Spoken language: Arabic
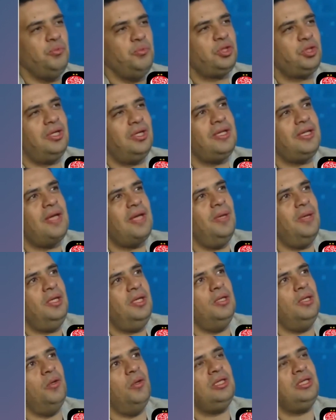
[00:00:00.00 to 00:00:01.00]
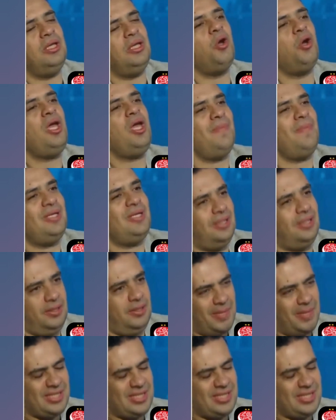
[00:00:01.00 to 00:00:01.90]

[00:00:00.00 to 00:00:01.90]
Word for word: في مشكلة دايما اللي هو انت رايح مثلا